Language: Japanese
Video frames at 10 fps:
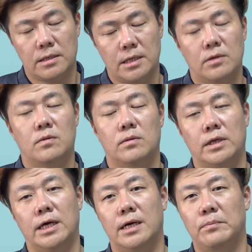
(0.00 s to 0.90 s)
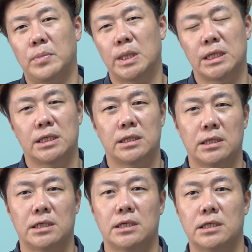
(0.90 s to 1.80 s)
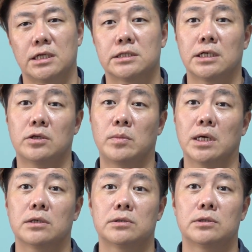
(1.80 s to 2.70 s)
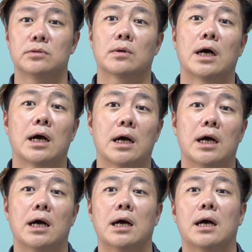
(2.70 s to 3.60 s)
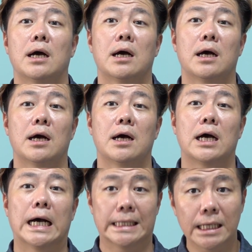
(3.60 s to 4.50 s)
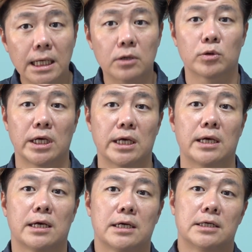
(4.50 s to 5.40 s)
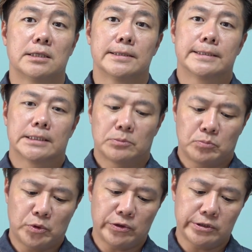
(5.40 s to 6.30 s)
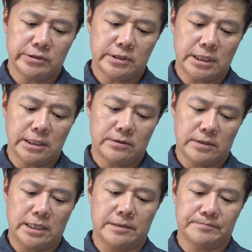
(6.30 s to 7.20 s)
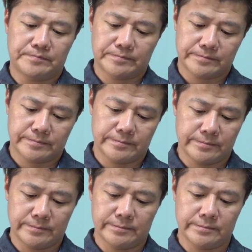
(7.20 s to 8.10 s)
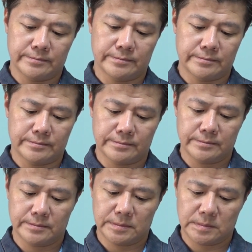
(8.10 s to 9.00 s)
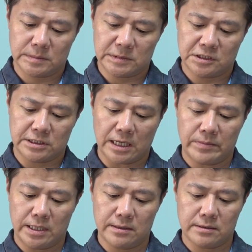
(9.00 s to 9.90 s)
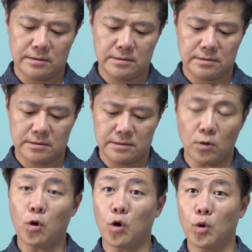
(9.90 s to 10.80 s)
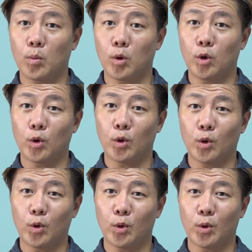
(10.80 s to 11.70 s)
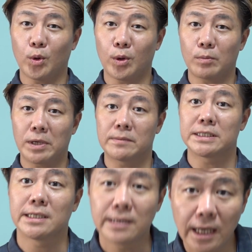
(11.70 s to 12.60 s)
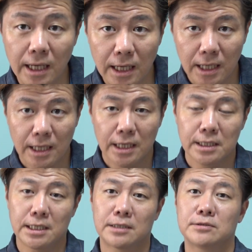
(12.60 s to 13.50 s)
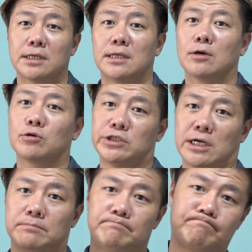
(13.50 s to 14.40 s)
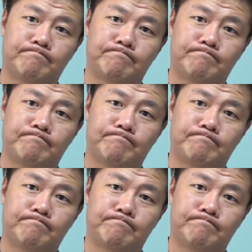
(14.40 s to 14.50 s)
結構ねやっぱり左サイドバッていうのが穴なので僕なりのねうんスタメンをパルマ戦ねやるんだったらこちら、